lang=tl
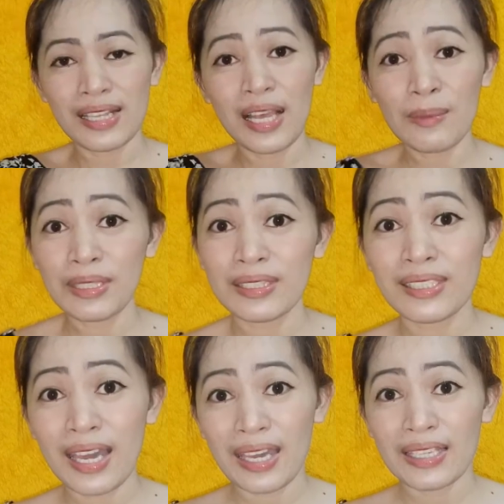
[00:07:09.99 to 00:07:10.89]
Salamat
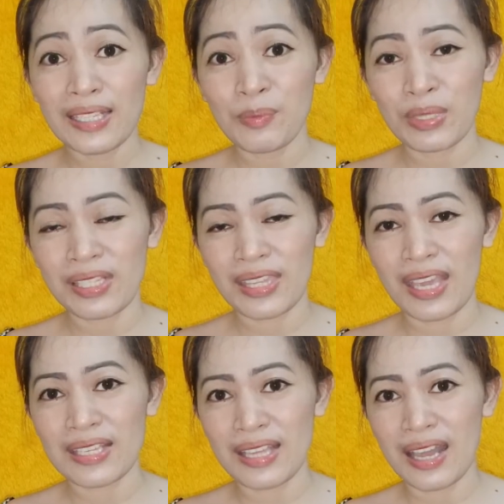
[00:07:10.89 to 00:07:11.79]
guys sa
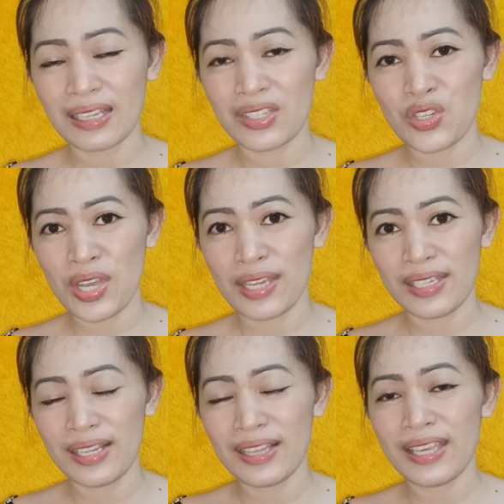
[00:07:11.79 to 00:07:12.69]
pagstay sa aking
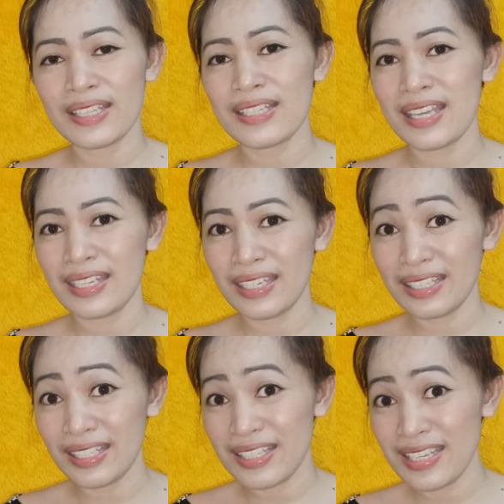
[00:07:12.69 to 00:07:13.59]
channel and sana'y
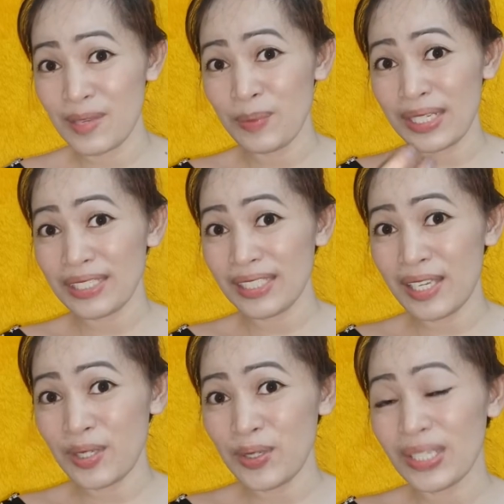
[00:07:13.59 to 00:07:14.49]
nandyan pa rin
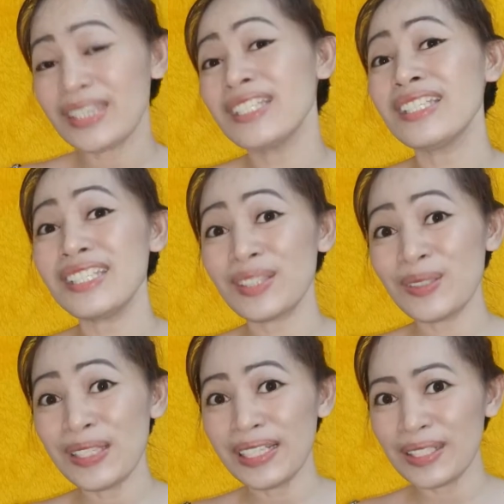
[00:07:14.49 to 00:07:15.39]
kayo at nandito
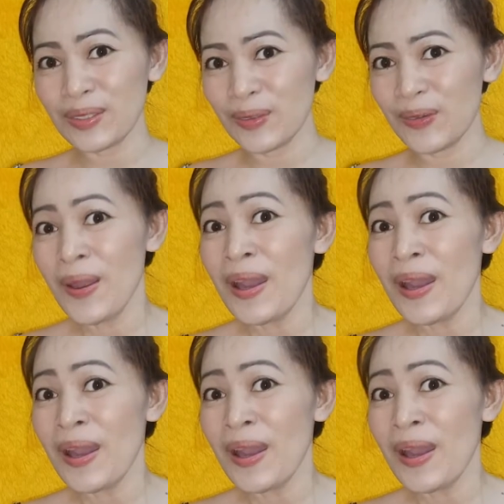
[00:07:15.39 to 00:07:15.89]
lang ako.